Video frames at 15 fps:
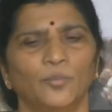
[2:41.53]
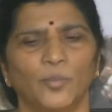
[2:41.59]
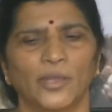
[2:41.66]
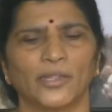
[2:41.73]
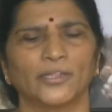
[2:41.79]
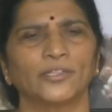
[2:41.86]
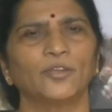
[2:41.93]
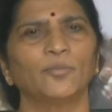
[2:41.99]

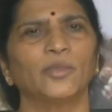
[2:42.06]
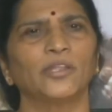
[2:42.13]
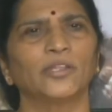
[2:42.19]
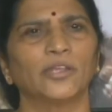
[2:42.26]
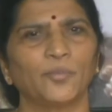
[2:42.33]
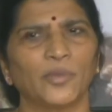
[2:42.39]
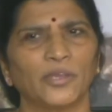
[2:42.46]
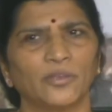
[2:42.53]
మరి ఇతని
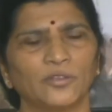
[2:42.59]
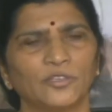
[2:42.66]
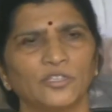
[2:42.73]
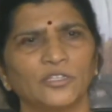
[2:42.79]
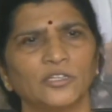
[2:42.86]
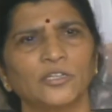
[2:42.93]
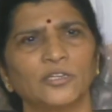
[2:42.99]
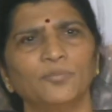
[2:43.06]
మీద పేరు
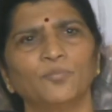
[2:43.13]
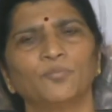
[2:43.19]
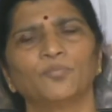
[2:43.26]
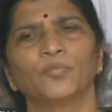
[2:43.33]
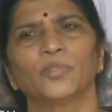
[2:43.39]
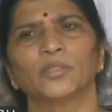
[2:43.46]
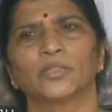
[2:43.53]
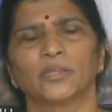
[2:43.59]
వచ్చింది
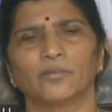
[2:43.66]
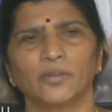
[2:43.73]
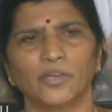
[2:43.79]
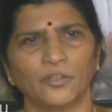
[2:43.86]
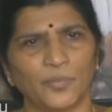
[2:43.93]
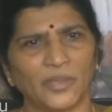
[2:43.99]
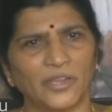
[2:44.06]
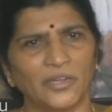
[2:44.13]

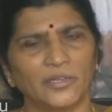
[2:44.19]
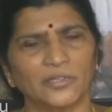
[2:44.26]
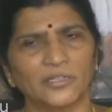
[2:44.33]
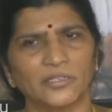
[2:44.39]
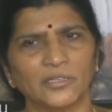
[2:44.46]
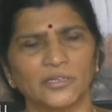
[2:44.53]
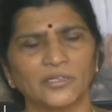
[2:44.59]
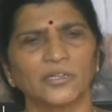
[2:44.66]
తర్వాత పింగళ
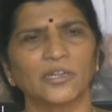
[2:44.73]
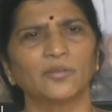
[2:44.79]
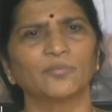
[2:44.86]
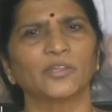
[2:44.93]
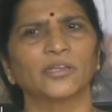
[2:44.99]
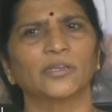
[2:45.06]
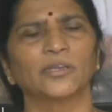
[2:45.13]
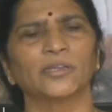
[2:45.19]

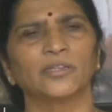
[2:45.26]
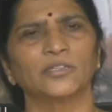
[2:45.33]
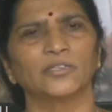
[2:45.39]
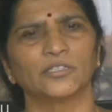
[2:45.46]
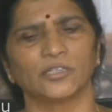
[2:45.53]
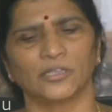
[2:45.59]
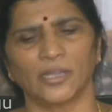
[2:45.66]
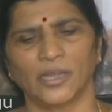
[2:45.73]
దశరథరామ్ దగ్గర
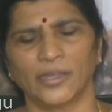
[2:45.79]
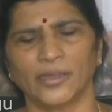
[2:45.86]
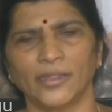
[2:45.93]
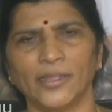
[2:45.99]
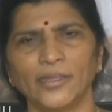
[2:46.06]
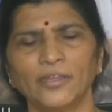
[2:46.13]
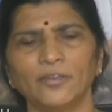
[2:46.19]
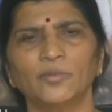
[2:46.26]
నుంచి
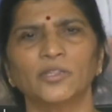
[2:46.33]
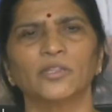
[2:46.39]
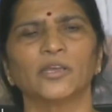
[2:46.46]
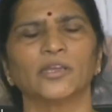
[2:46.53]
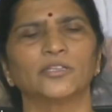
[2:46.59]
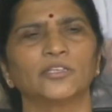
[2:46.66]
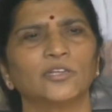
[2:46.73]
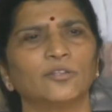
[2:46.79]
అనేక మంది
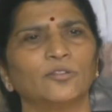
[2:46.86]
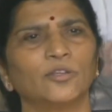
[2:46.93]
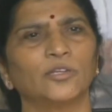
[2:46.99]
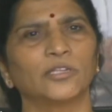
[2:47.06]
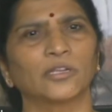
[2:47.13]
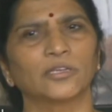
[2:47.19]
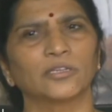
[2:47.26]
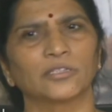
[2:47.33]
హత్యలతో
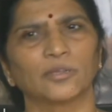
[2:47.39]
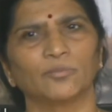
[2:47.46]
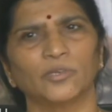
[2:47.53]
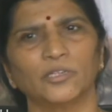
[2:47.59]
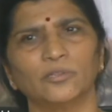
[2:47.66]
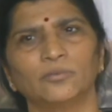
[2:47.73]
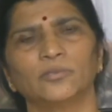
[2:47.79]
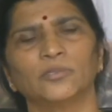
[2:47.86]
ఇతనికి
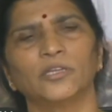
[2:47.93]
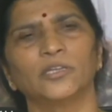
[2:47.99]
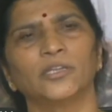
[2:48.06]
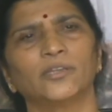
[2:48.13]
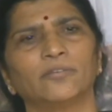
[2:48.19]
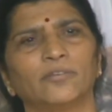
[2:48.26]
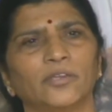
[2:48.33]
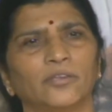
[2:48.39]
సంబంధం
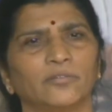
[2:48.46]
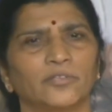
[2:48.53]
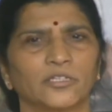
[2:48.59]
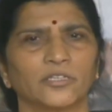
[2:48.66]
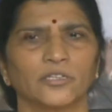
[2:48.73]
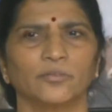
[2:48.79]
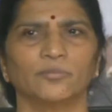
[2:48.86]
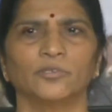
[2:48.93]
ఉందనేటువంటి
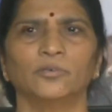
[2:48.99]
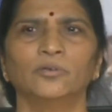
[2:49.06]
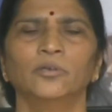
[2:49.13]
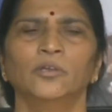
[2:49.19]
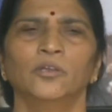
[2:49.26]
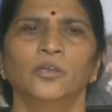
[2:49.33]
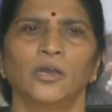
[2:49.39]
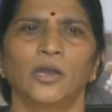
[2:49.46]
విషయము
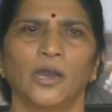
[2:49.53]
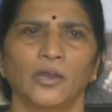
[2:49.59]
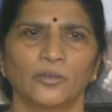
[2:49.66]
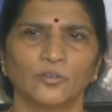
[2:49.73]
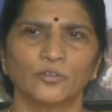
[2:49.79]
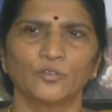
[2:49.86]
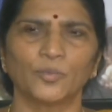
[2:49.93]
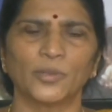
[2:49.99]
ఆ
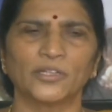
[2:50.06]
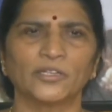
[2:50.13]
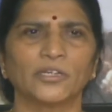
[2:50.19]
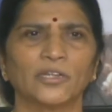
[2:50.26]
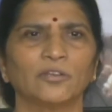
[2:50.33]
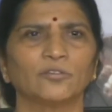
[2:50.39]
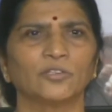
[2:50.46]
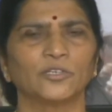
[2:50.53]
రోజు
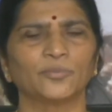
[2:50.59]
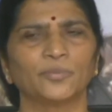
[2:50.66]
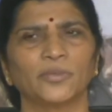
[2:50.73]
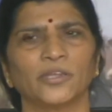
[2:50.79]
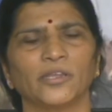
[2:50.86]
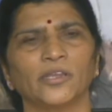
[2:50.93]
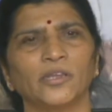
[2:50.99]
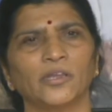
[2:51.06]
పత్రికలు
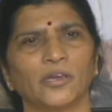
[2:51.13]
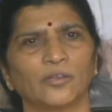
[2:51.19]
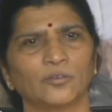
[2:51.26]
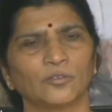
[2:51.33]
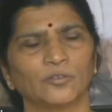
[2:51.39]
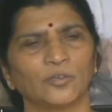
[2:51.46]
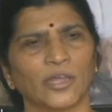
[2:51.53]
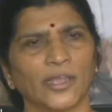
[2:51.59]
చెప్పినవి ఆ
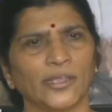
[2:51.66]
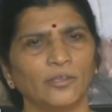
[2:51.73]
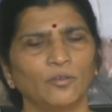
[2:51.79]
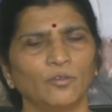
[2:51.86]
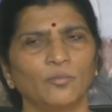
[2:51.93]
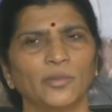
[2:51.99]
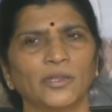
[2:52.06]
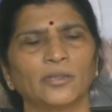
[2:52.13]
రోజు
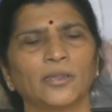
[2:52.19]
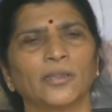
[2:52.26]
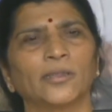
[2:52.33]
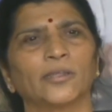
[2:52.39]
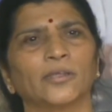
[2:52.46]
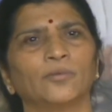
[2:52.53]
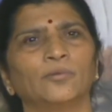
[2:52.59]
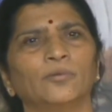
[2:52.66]
నాయకులు
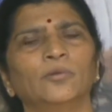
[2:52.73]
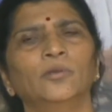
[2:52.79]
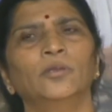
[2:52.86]
మాట్లాడారు